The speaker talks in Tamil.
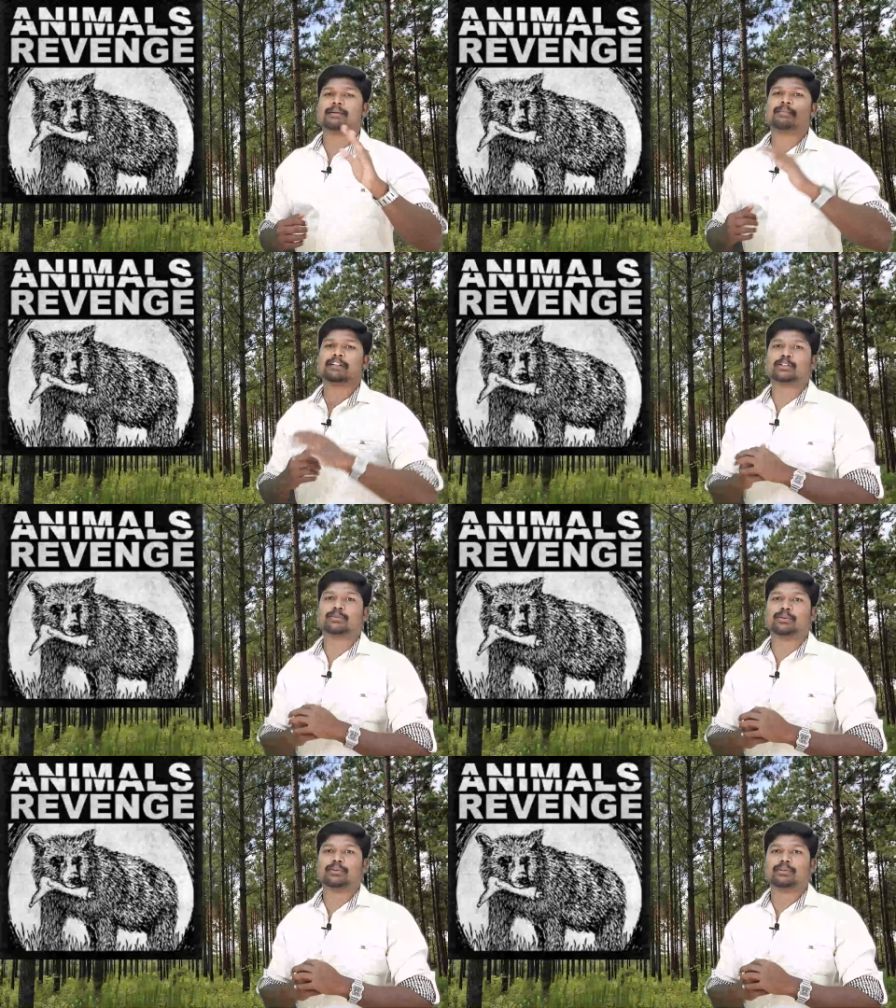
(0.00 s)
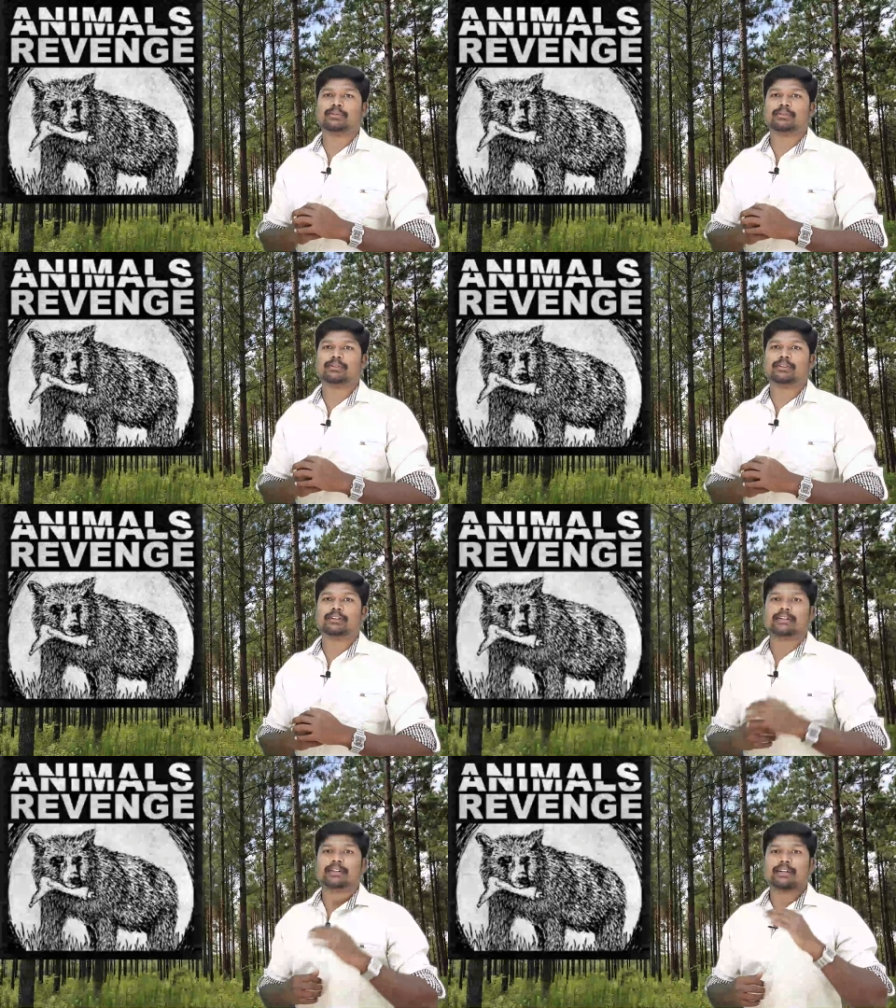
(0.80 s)
நம்ம பார்த்துருப்போம்
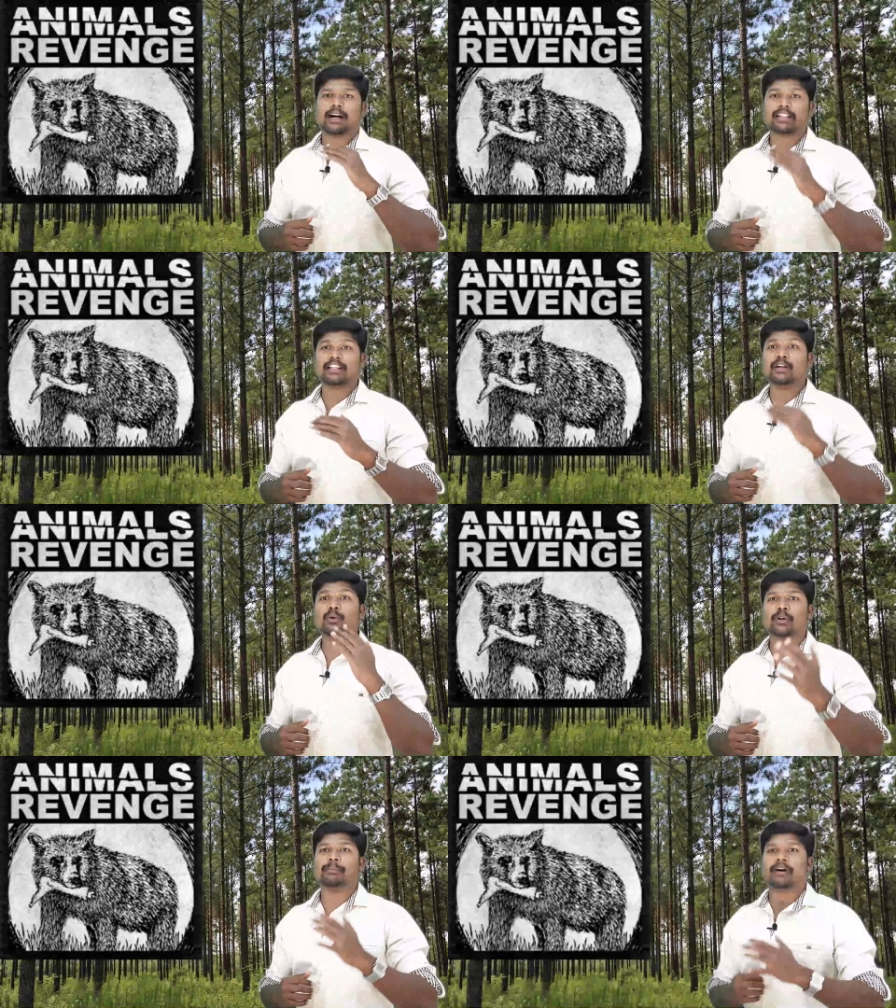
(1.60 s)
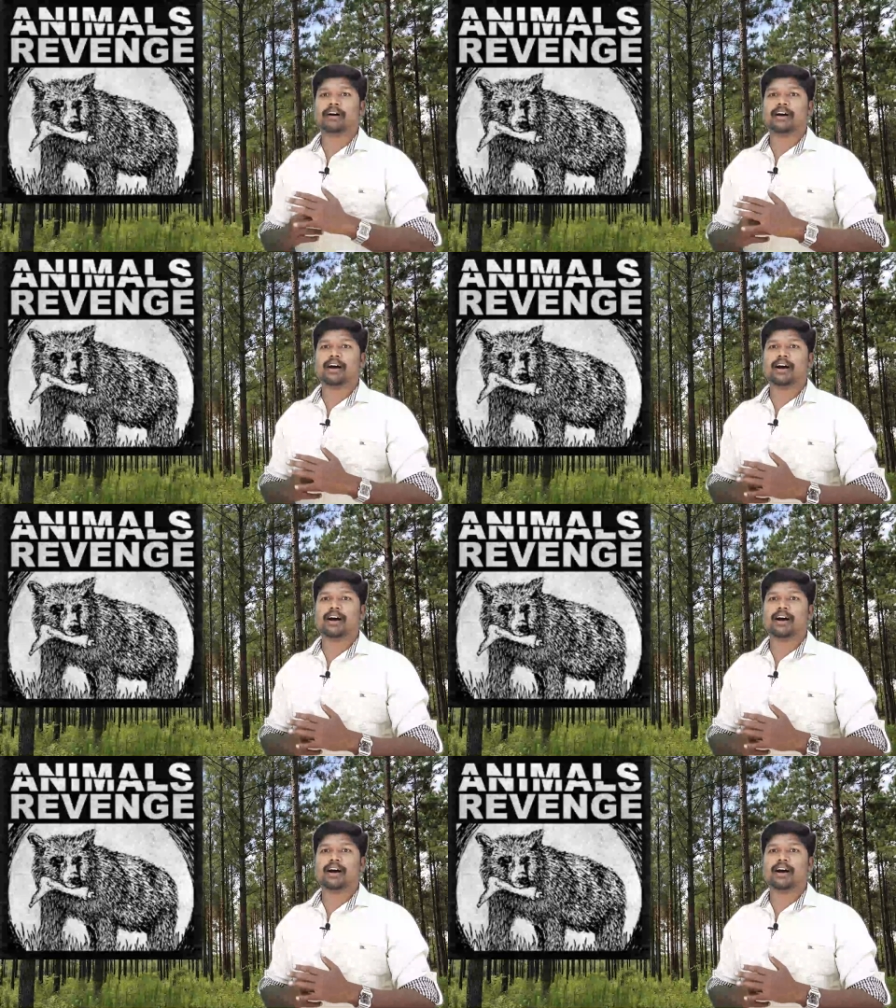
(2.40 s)
அதுலேயும் குறிப்பாக